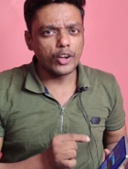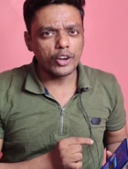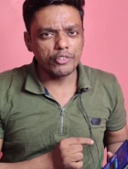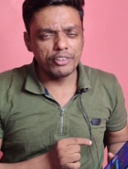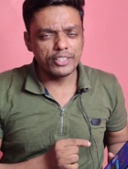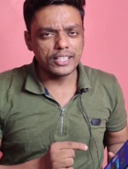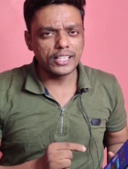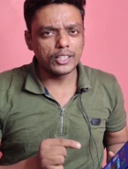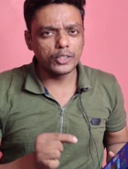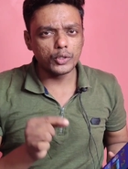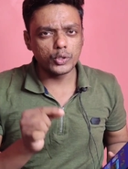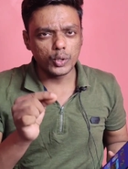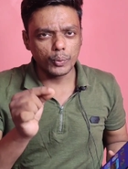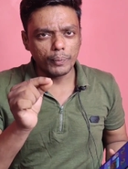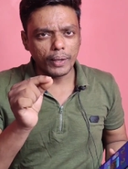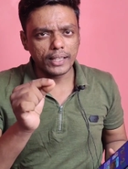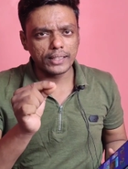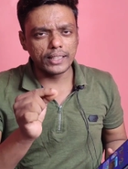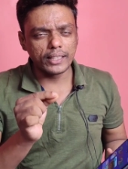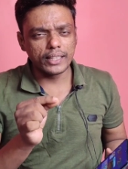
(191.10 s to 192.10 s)
एक और फीचर की
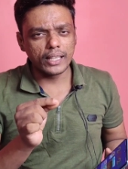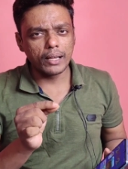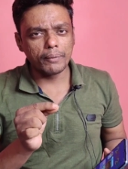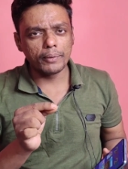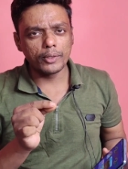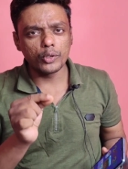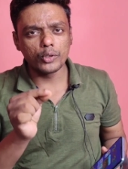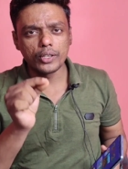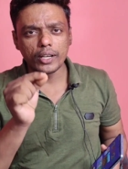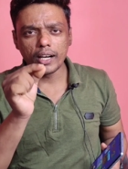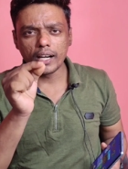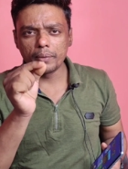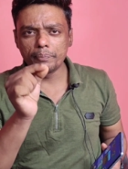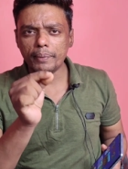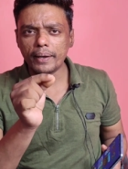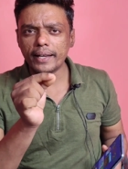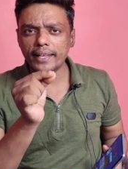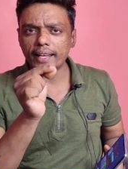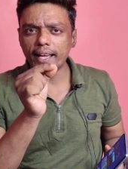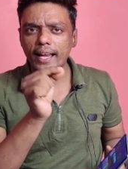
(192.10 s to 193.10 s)
दोस्तों बात करते हैं यहाँ पर तो
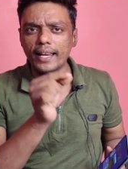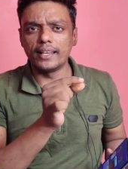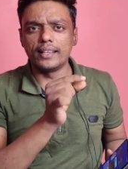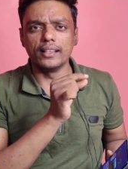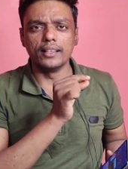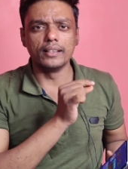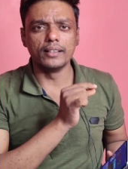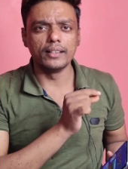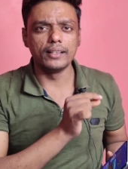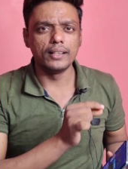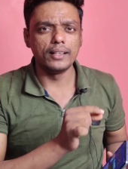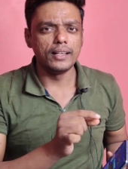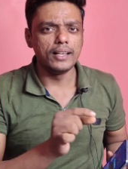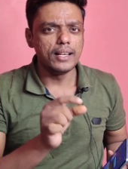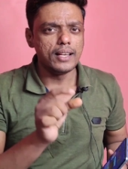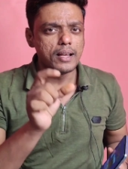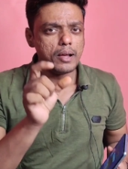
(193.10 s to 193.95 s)
थर्ड पार्टी आइकन